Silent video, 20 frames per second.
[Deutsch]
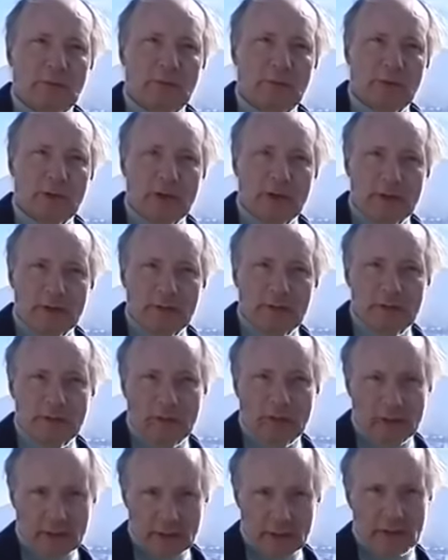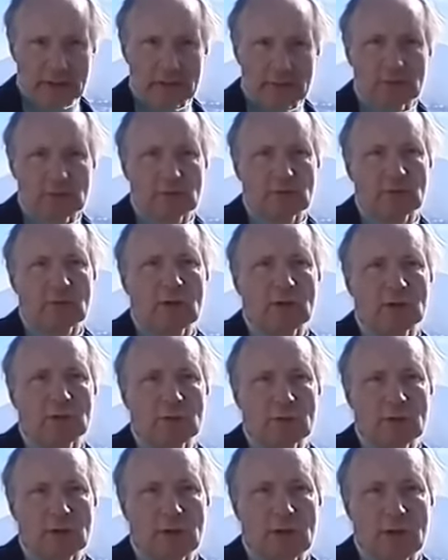wo er eine verheiratete
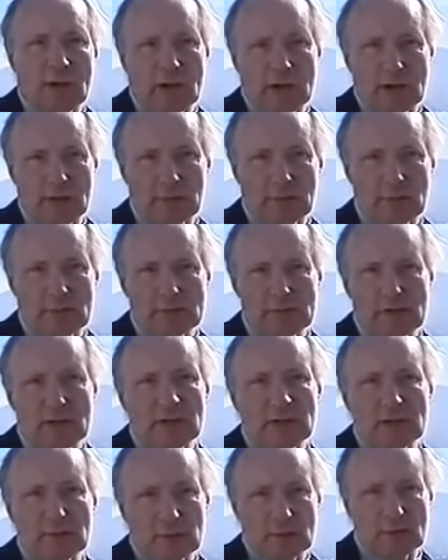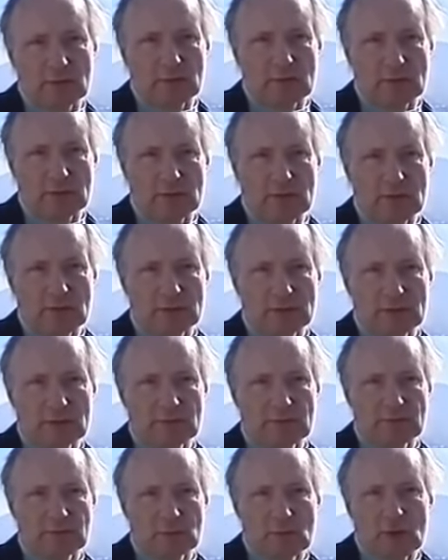Frau in Neapel sehr lieb gewonnen
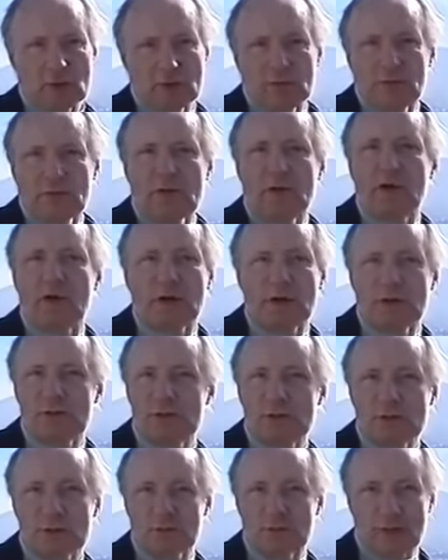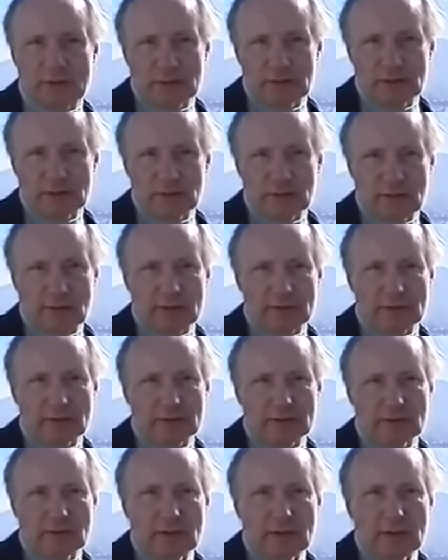hat, die ihn vielleicht zum Mann gemacht hat.